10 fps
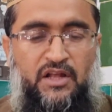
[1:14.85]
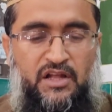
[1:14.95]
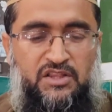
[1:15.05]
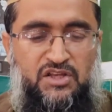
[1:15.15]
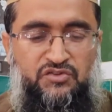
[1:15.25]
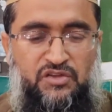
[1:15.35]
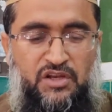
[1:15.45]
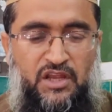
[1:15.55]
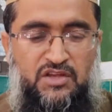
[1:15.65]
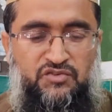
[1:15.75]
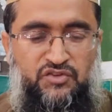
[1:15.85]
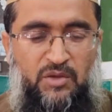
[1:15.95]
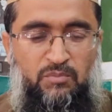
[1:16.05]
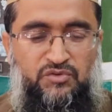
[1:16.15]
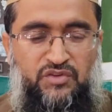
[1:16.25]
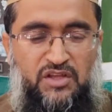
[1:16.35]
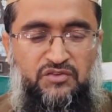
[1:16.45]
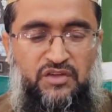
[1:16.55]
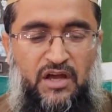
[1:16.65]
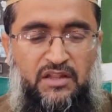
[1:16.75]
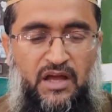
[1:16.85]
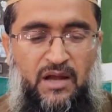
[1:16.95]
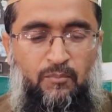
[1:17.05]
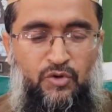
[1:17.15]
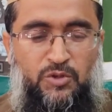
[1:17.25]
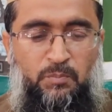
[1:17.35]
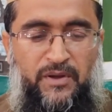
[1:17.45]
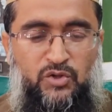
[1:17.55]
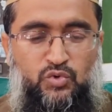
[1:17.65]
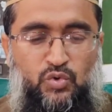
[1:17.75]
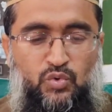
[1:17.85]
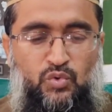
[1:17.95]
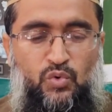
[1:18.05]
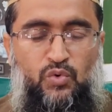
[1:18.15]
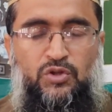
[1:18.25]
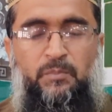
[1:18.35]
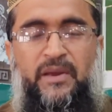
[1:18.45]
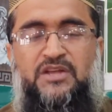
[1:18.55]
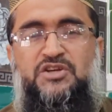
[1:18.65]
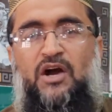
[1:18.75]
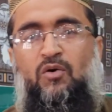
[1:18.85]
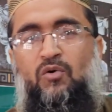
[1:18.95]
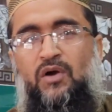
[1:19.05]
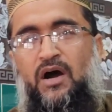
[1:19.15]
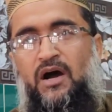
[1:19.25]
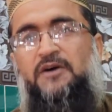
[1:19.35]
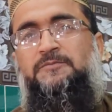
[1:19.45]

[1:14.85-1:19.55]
कि जिसने सबसे ज़्यादा मुझ पर दरूद भेजा होगा